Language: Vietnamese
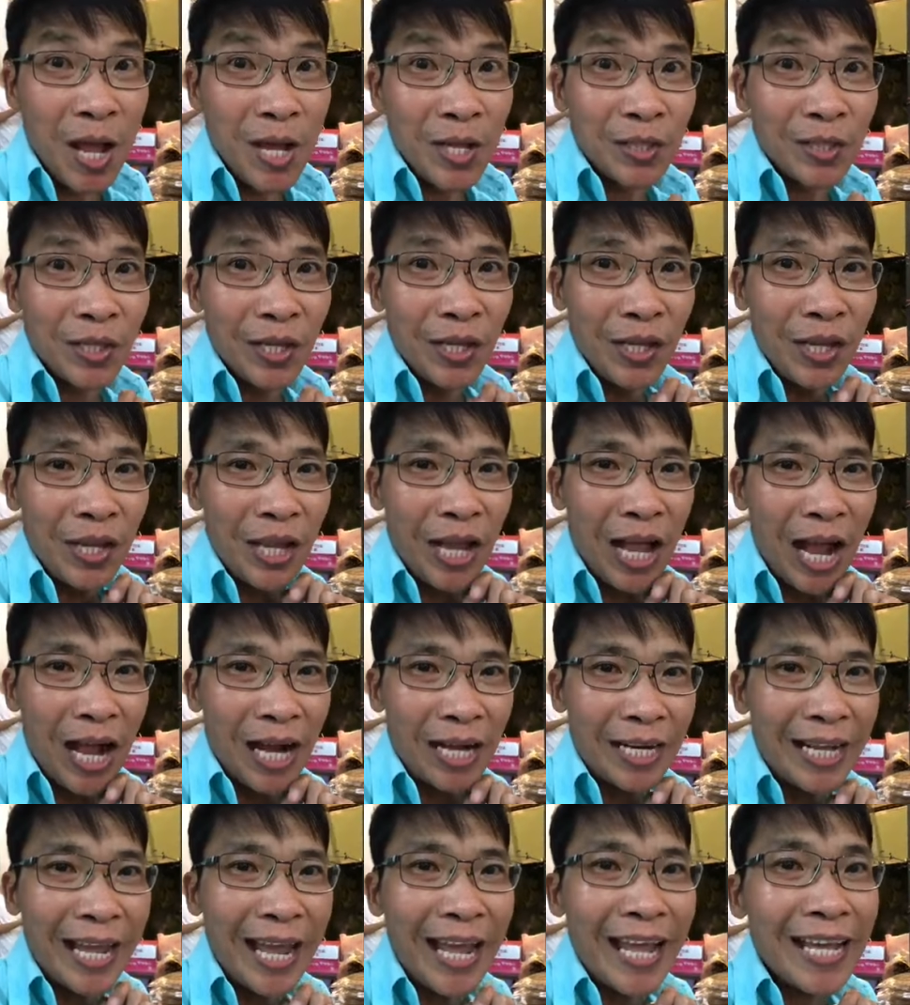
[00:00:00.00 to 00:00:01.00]
thì à,
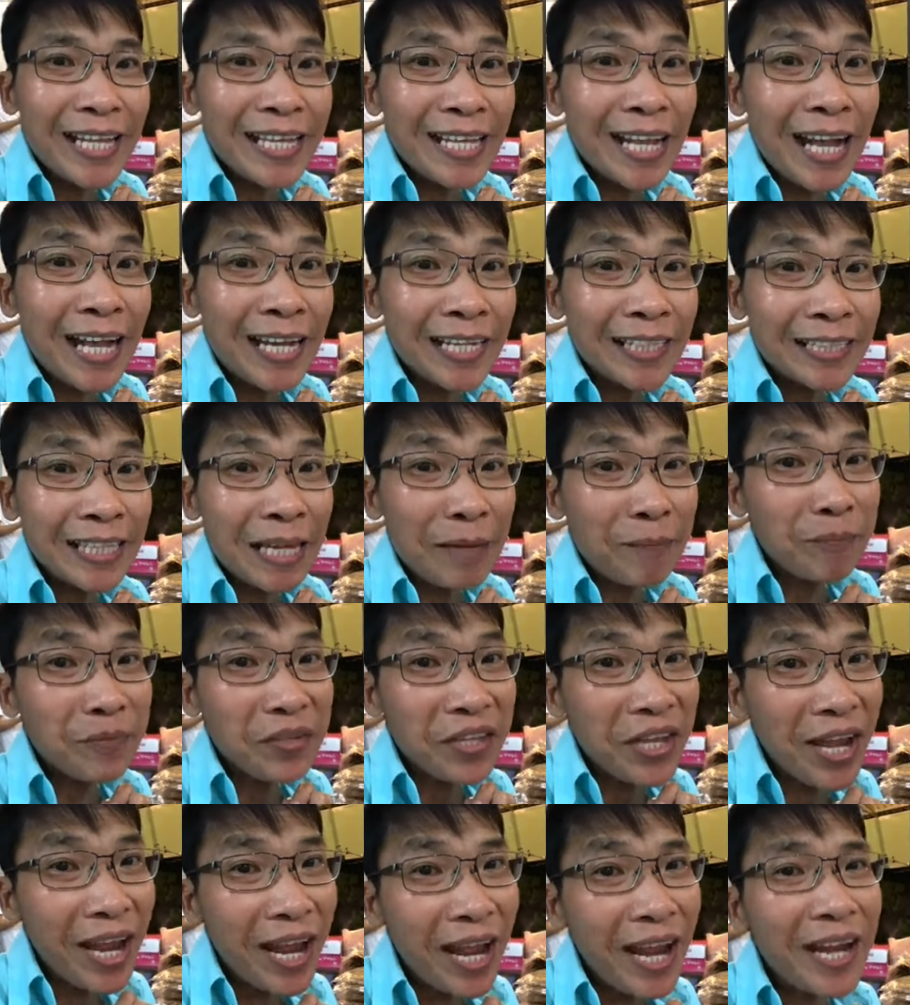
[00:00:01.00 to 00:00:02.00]
ghé ra thăm
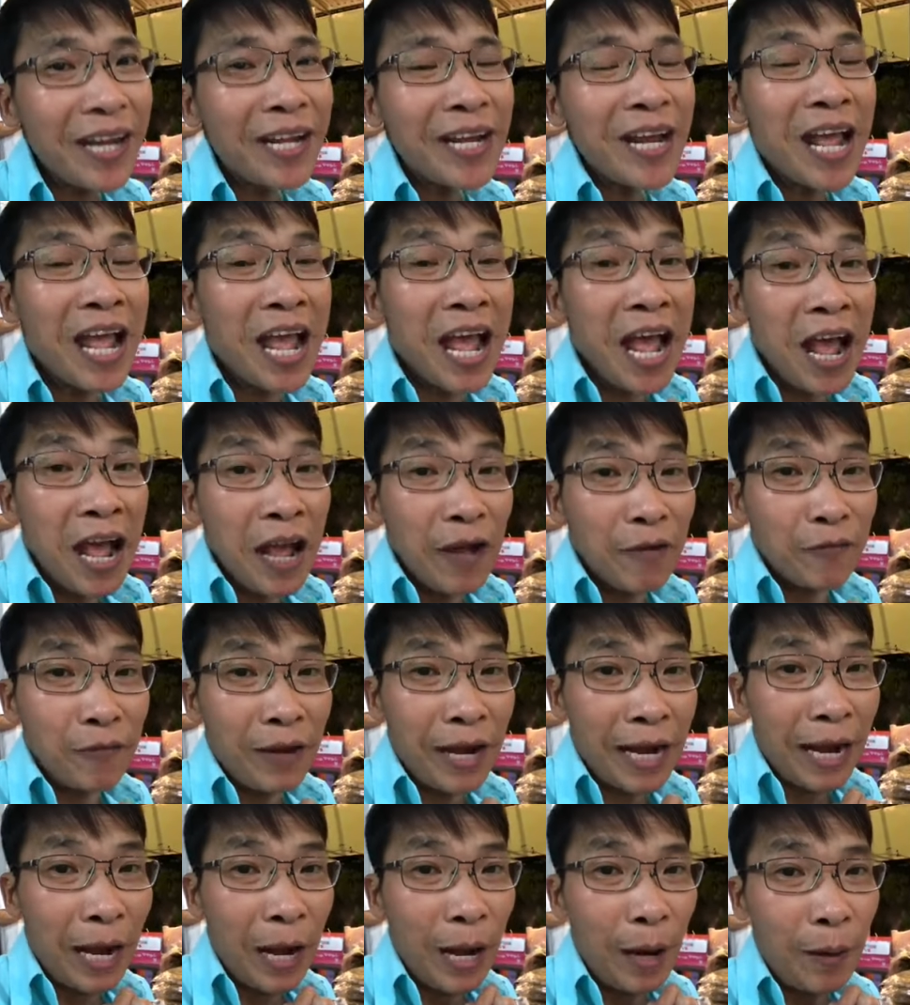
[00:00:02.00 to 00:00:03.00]
chế
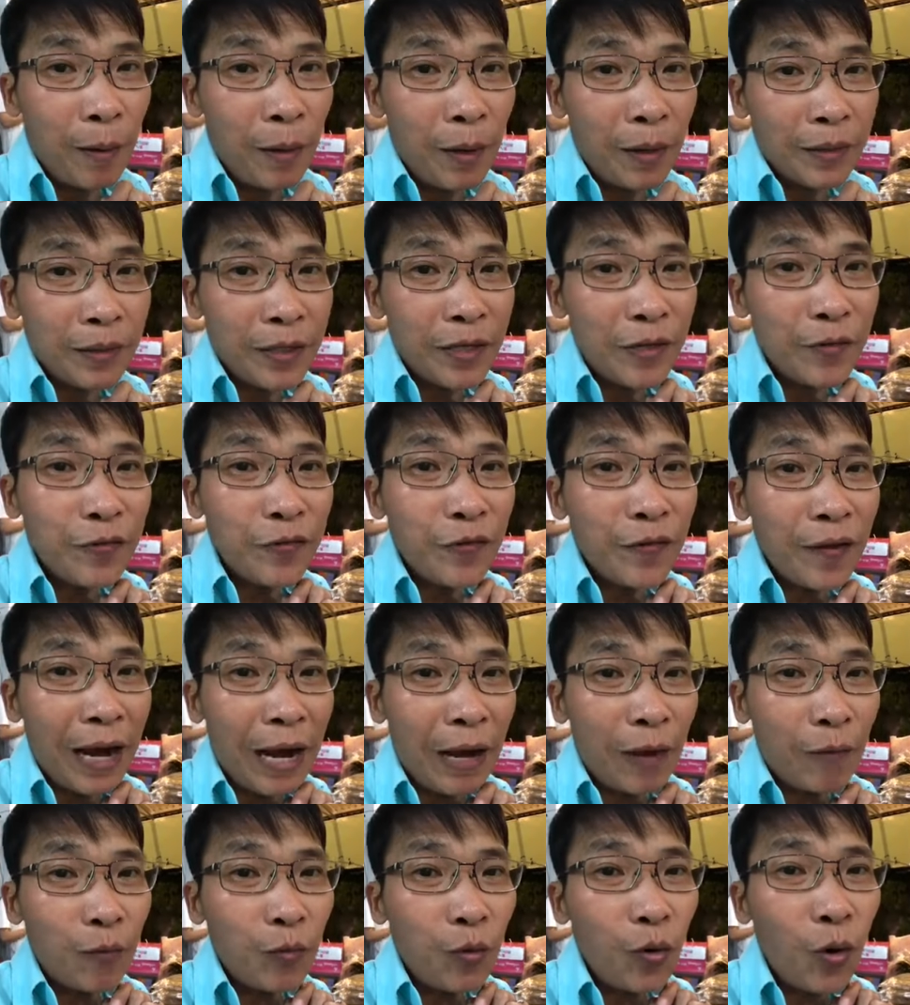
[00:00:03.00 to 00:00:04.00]
và đi
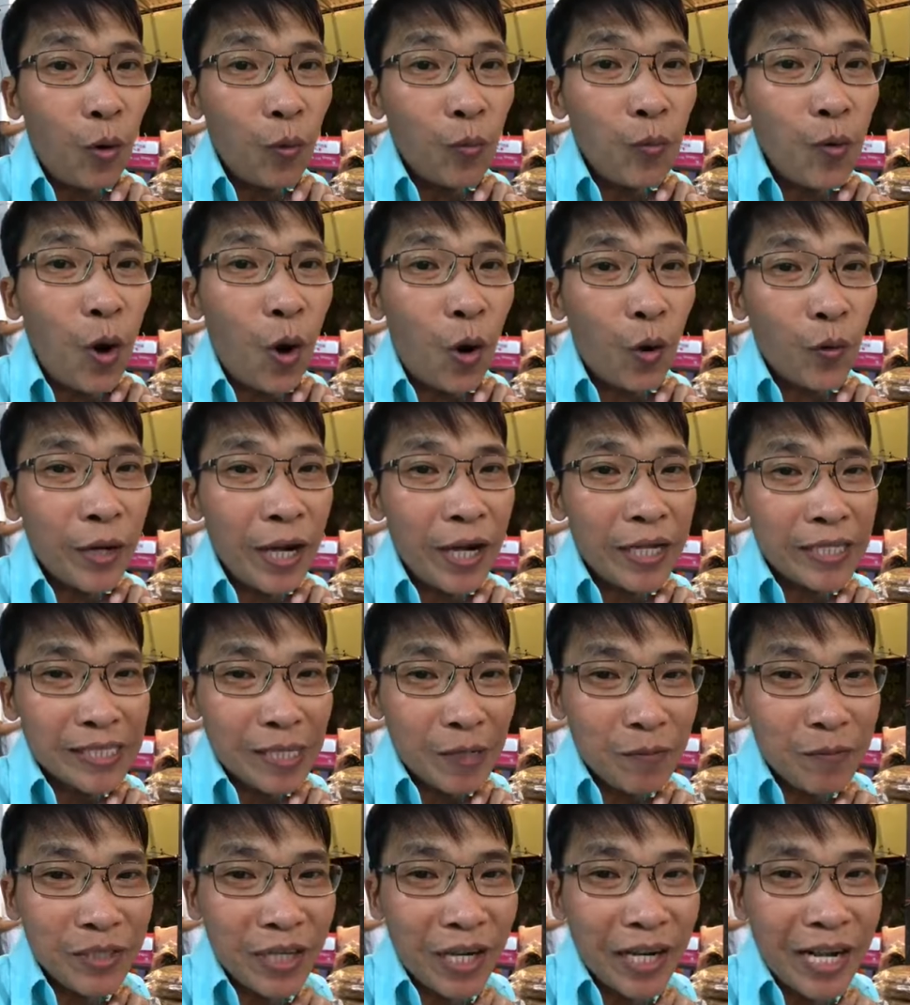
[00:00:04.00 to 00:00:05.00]
vào mua ủng hộ đời
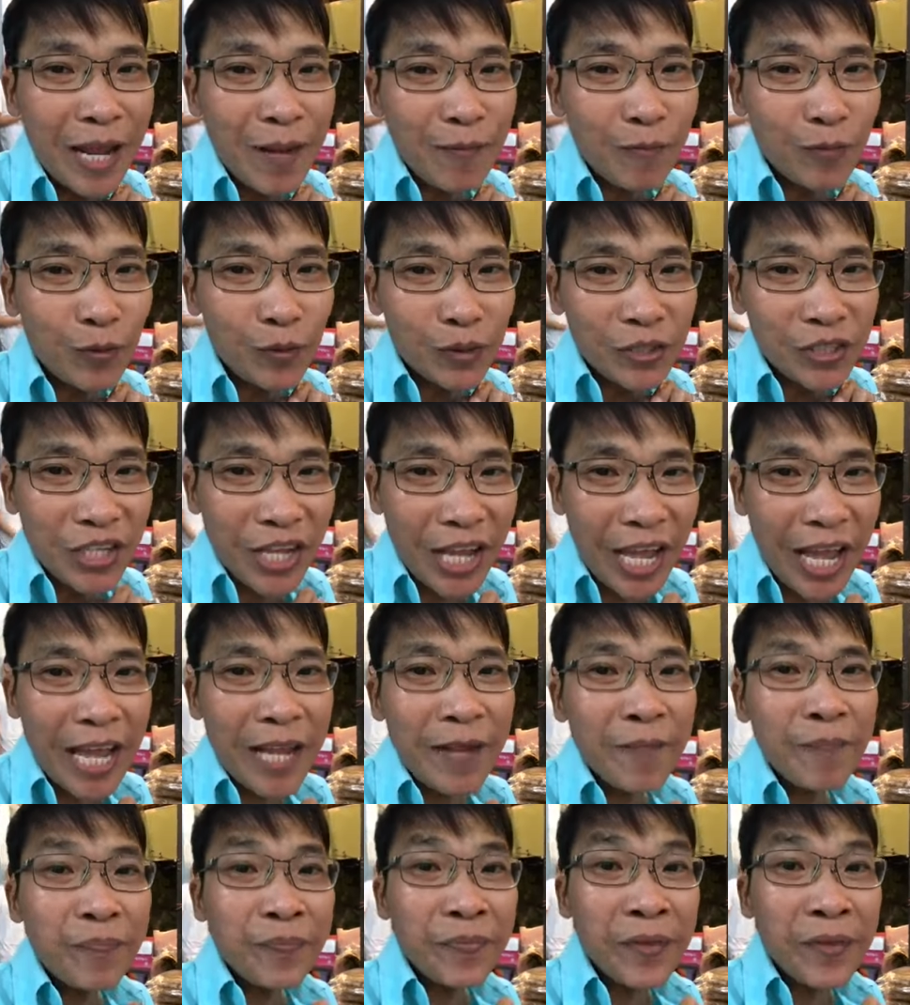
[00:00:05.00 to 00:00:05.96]
sống chợ đêm của chế